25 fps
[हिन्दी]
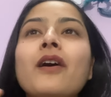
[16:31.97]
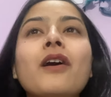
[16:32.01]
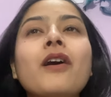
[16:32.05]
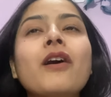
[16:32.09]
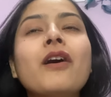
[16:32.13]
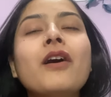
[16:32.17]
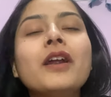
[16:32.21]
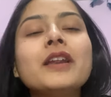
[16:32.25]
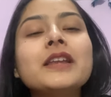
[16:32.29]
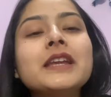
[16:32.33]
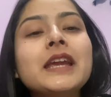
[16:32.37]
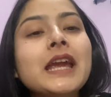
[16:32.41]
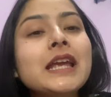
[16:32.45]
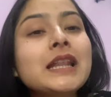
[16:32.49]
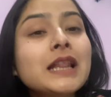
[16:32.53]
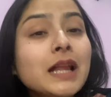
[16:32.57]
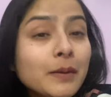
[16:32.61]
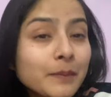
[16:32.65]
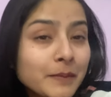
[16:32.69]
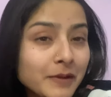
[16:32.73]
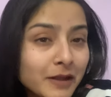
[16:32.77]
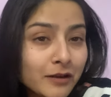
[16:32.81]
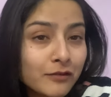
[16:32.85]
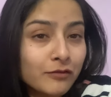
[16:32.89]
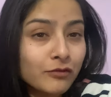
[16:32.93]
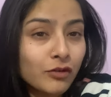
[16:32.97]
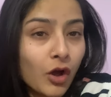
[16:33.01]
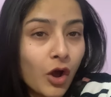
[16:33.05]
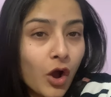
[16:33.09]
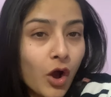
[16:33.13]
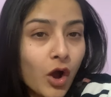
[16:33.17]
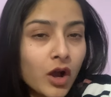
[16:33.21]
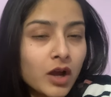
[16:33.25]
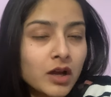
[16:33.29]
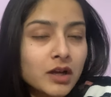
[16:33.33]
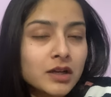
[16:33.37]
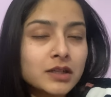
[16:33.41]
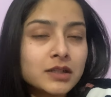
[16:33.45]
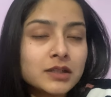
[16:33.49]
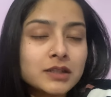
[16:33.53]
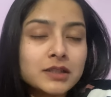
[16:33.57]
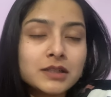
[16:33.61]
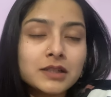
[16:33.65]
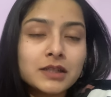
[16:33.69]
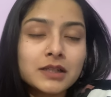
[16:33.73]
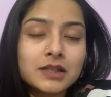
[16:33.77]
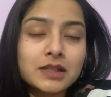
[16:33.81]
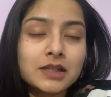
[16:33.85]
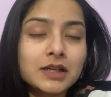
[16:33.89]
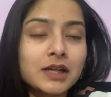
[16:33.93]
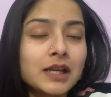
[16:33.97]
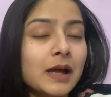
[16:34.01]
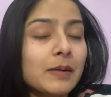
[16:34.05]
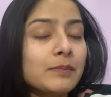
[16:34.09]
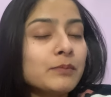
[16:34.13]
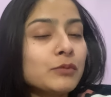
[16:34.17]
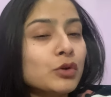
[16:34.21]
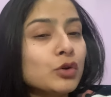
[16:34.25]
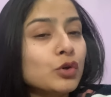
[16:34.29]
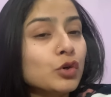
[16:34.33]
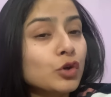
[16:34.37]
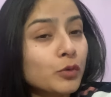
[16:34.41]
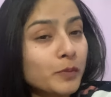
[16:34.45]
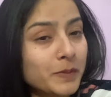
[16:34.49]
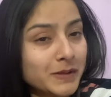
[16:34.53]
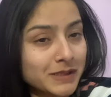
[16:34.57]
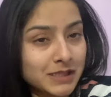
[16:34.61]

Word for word: और यही था मेरा ब्लॉग अगर आप लोगों को